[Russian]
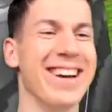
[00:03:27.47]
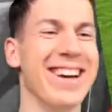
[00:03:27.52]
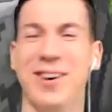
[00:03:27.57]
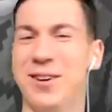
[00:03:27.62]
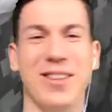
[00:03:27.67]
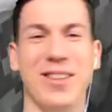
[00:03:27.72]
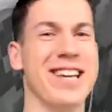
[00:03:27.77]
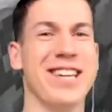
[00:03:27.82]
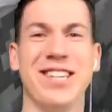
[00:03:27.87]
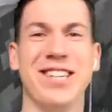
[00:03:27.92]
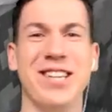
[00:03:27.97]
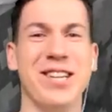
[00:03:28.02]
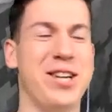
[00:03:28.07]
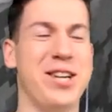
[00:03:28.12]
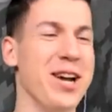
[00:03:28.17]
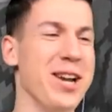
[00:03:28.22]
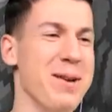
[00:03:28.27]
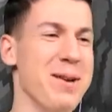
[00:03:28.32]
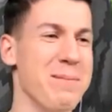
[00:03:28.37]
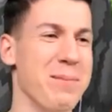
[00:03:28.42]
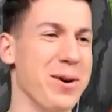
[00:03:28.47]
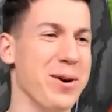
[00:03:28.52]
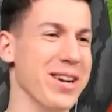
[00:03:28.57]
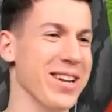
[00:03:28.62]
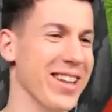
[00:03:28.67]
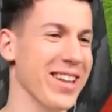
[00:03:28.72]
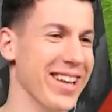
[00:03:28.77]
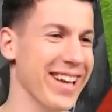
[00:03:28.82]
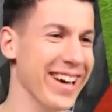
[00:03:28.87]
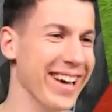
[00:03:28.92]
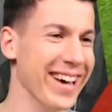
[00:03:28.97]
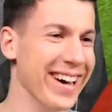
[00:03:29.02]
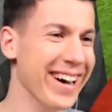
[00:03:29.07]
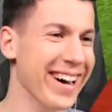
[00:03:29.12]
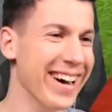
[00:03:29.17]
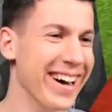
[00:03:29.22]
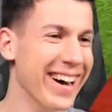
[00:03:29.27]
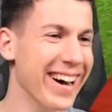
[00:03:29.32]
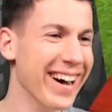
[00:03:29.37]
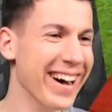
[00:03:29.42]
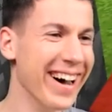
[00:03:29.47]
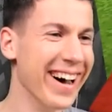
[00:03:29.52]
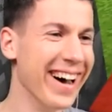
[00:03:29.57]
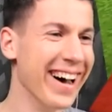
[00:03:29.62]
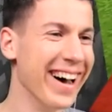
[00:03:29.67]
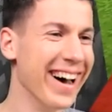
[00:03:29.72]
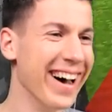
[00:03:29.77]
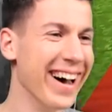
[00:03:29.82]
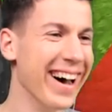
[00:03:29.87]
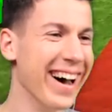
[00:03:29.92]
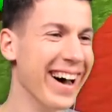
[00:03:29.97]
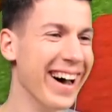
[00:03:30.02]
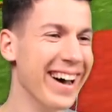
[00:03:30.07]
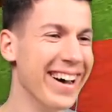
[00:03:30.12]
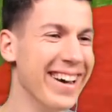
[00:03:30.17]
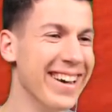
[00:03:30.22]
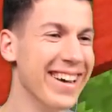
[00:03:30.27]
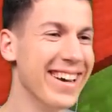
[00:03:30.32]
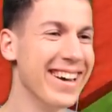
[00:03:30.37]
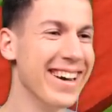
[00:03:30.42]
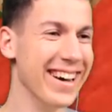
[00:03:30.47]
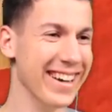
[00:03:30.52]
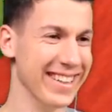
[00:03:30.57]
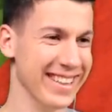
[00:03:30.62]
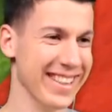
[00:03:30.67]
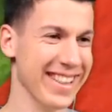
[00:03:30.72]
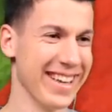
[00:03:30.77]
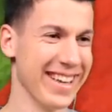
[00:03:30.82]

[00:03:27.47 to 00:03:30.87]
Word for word: Он даже ничего не понял. Это что такое? Ты что,